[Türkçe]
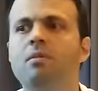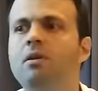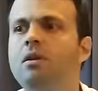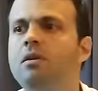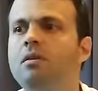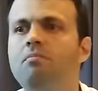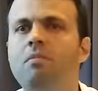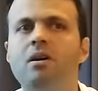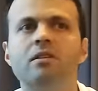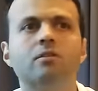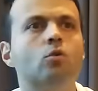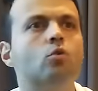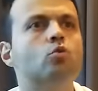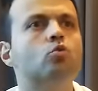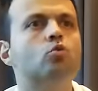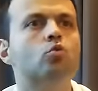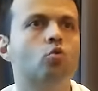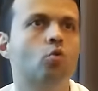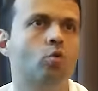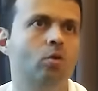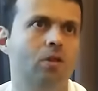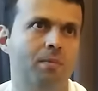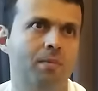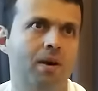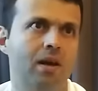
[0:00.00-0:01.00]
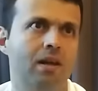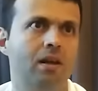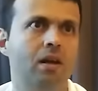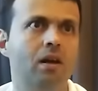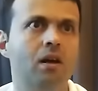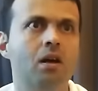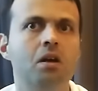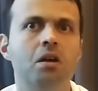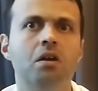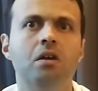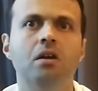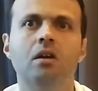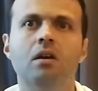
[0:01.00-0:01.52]
da bir masaüstü uygulamayla
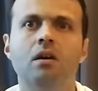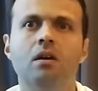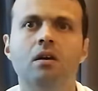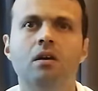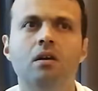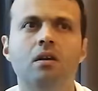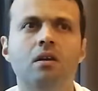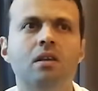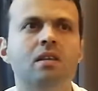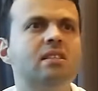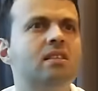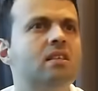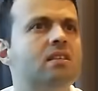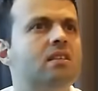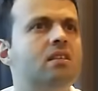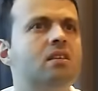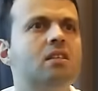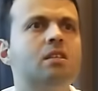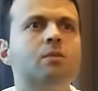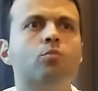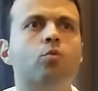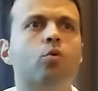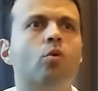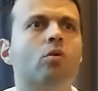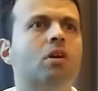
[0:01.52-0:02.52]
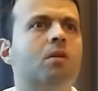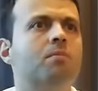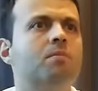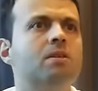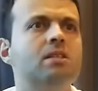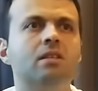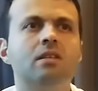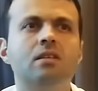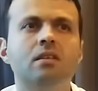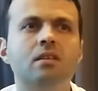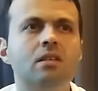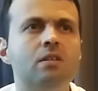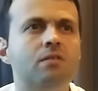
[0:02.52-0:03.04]
izlediğiniz programı,
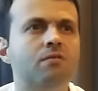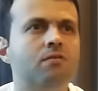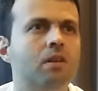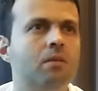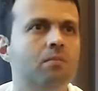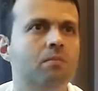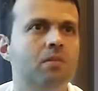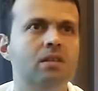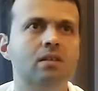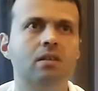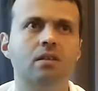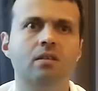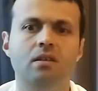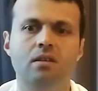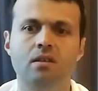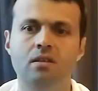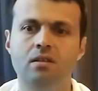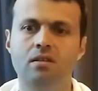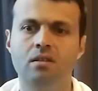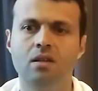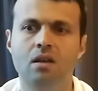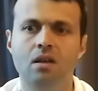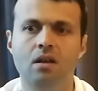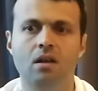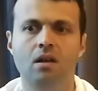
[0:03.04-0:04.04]
izlediğiniz filmi, izlediğiniz